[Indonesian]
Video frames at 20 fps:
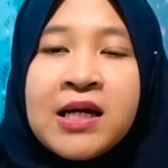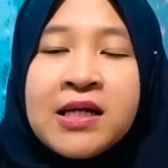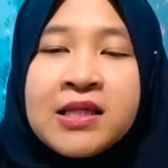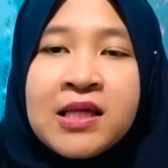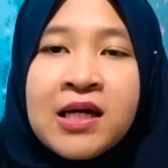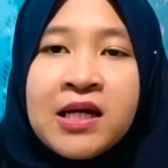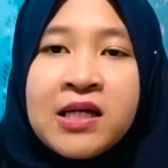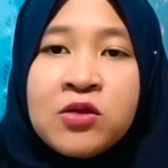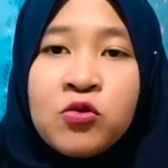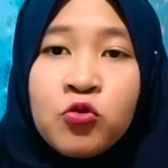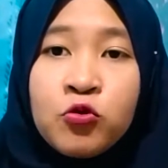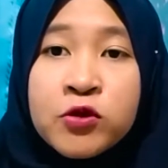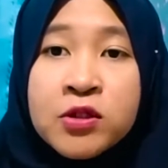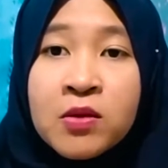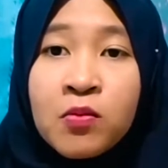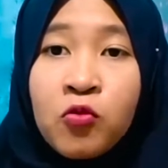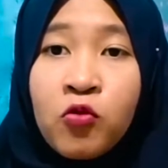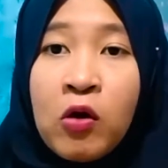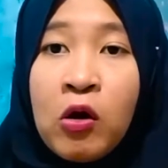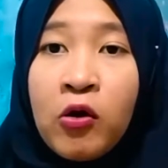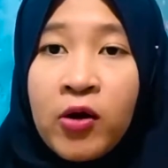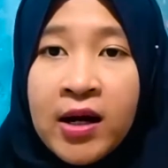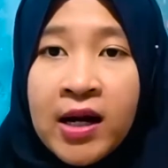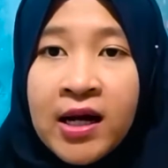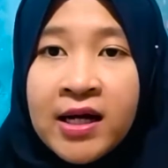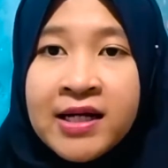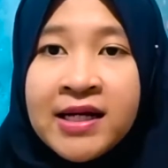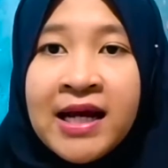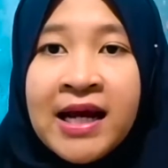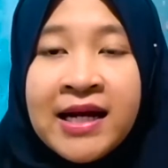kita itu semua
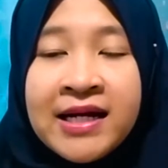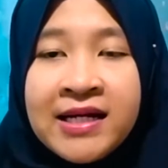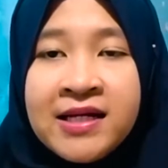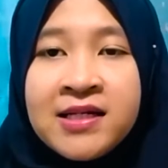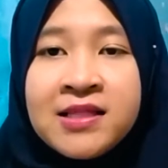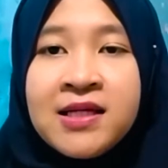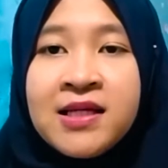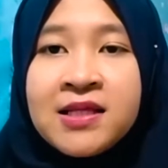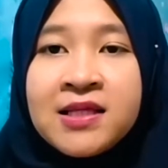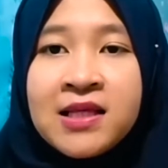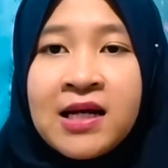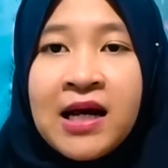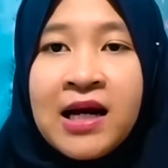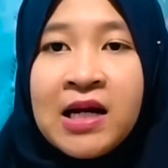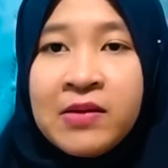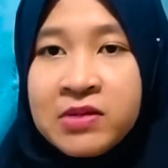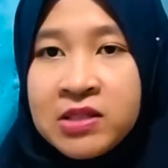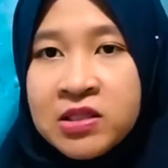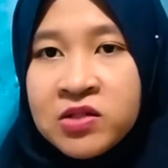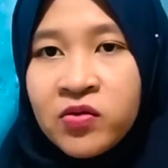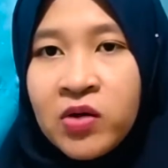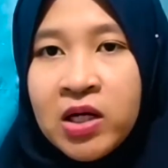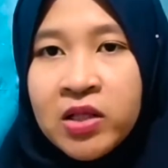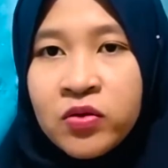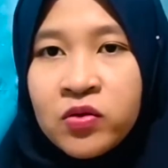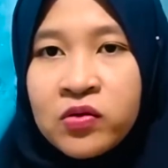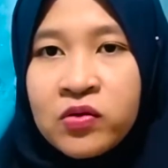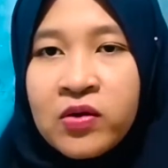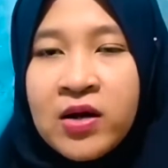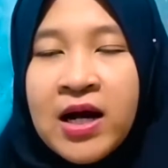orang ini addicted terhadap
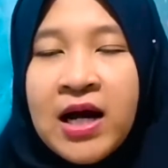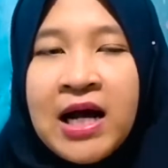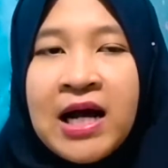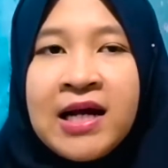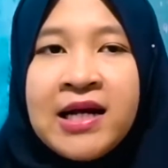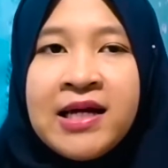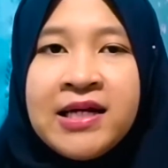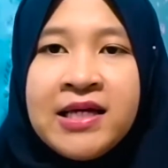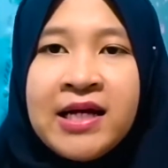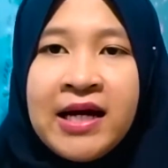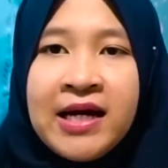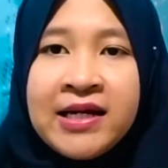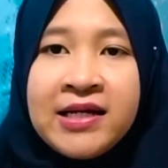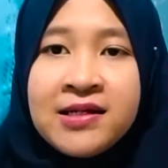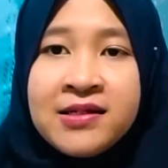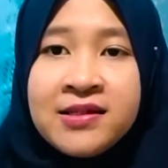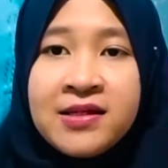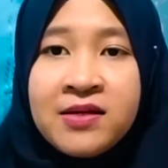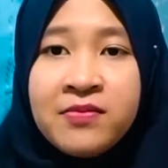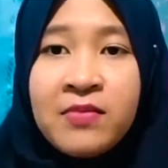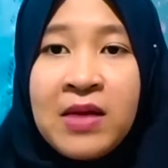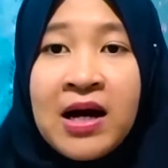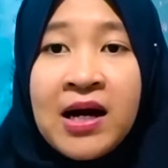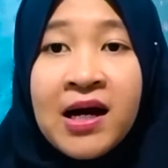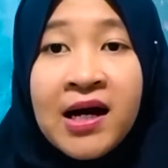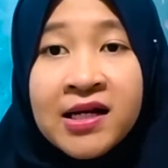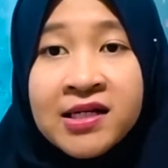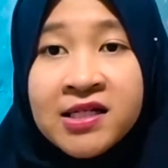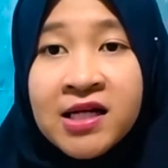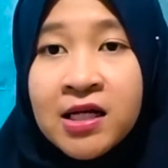sesuatu ada yang addicted
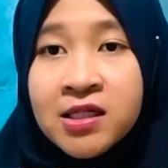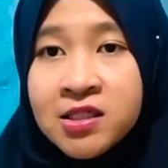makan